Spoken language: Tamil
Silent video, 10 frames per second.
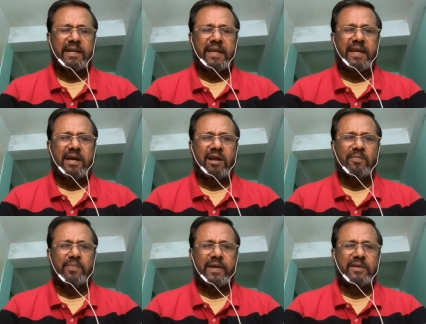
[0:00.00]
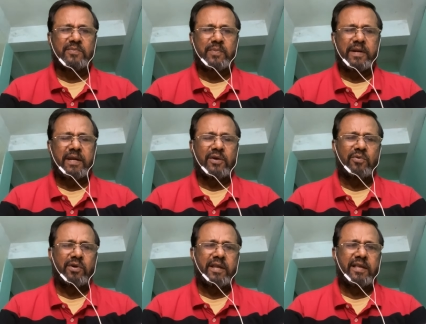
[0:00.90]
ரீகால்
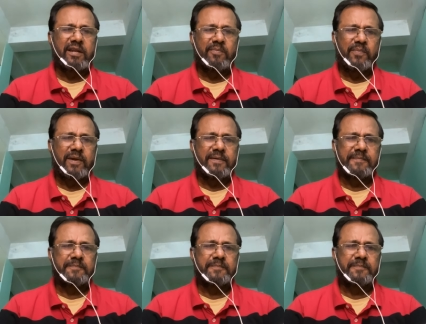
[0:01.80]
பண்ணிக்கொண்டே இருப்பேன்